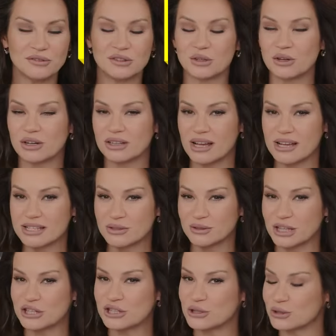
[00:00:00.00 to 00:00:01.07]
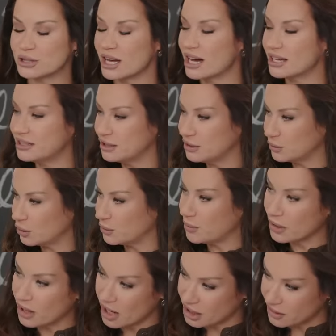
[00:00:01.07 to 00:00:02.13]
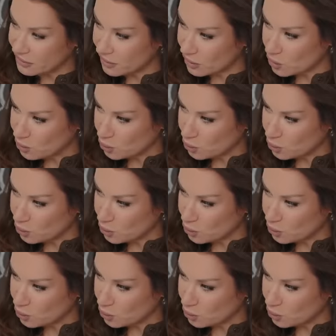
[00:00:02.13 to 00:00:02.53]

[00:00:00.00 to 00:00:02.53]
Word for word: второй класс. У нас счет 1-0, пока не в твою